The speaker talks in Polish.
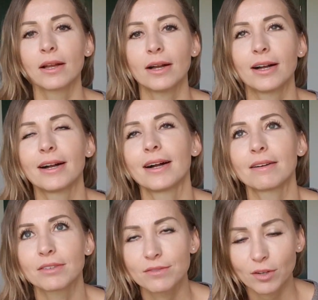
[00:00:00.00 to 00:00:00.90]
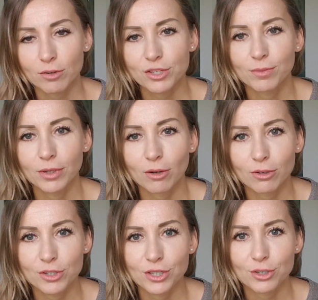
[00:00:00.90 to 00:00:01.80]
A więc wychodzimy o
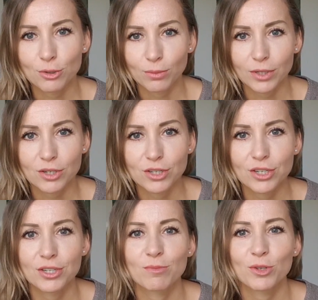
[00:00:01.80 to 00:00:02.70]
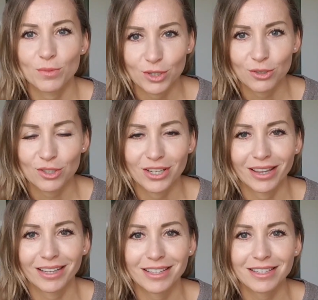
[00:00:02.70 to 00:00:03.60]
godzinie 7.30, musi mieć to
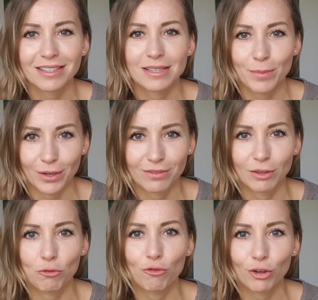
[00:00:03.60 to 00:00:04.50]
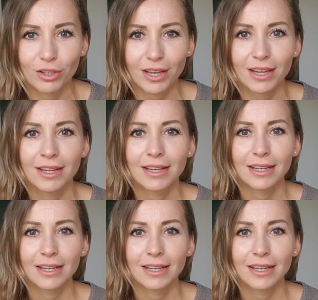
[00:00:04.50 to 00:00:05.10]
śniadanie, zapakowaną wodę,